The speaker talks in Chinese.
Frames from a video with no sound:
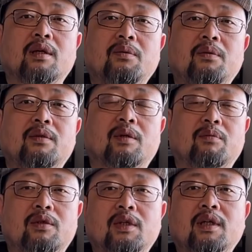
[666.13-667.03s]
当于怎么
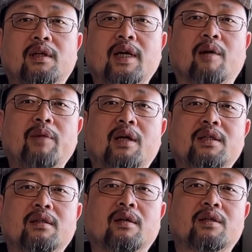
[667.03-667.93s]
这个两面
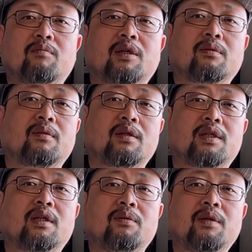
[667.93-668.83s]
性到什么程度呢？就
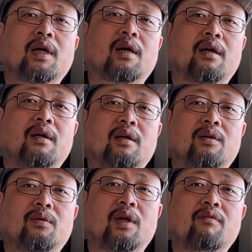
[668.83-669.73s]
相当于大概
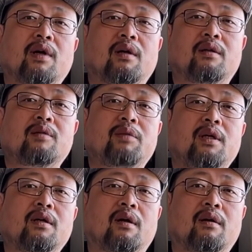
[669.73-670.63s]
原来网上是这么
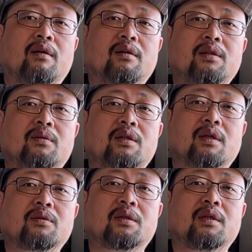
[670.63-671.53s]
一梗就是
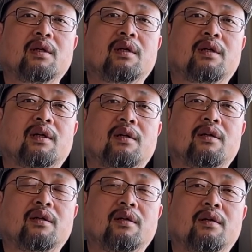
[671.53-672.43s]
叫做呃，
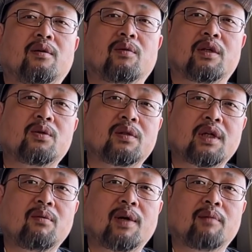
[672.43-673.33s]
我能说
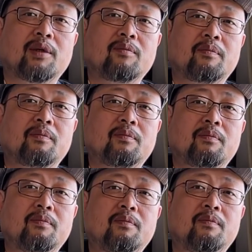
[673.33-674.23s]
脏话吗？
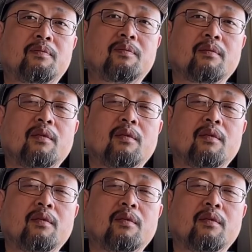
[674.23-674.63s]
嗯，